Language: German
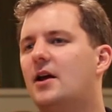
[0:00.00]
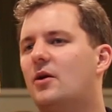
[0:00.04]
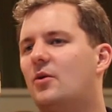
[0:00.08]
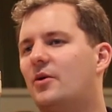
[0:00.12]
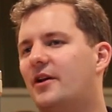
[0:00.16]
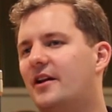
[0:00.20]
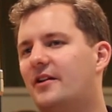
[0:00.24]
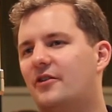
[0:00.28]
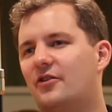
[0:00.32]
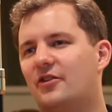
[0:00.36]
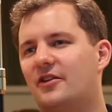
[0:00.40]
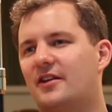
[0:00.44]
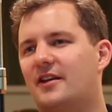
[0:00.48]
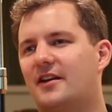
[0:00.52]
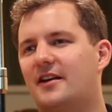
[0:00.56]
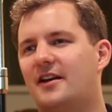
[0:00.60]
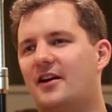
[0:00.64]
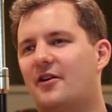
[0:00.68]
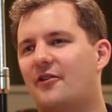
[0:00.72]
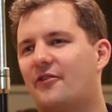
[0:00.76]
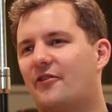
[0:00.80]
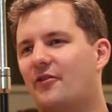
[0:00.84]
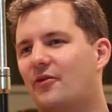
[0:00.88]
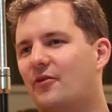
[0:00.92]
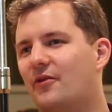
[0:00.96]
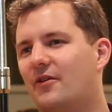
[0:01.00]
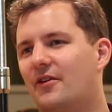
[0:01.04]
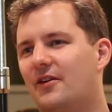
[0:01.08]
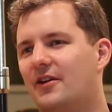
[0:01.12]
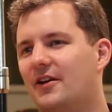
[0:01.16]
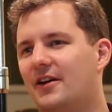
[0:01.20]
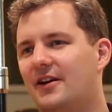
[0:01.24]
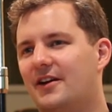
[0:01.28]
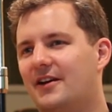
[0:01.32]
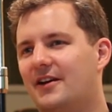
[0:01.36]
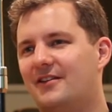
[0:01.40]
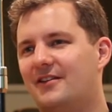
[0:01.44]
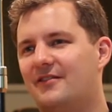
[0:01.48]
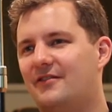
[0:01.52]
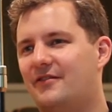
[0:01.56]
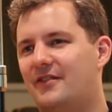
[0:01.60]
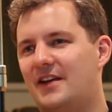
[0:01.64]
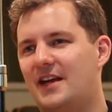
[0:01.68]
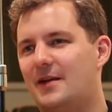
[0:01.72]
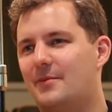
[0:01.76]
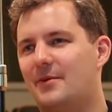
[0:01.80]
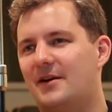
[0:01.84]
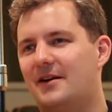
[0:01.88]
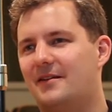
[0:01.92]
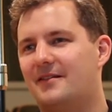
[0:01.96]
Und natürlich genauso
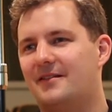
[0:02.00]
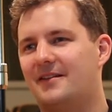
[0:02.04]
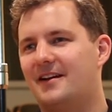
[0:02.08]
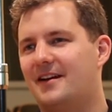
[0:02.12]
Weber,